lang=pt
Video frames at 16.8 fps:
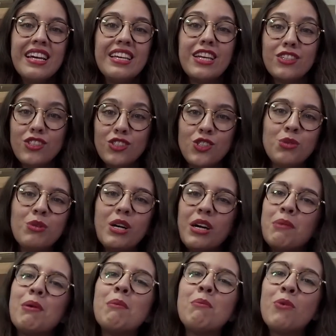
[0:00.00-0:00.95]
E a gente
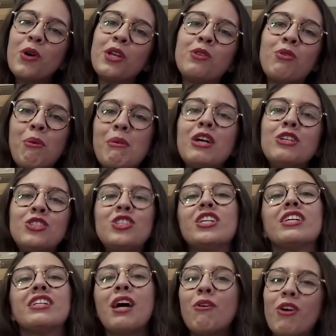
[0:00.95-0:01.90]
ama muito a
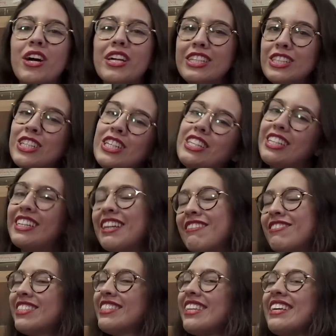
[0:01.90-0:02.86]
magia da Warner chegando
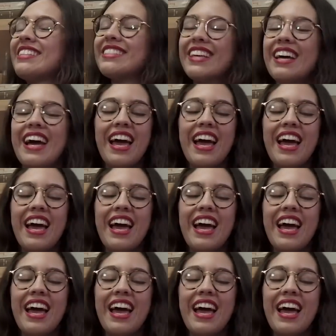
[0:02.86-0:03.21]
até vocês.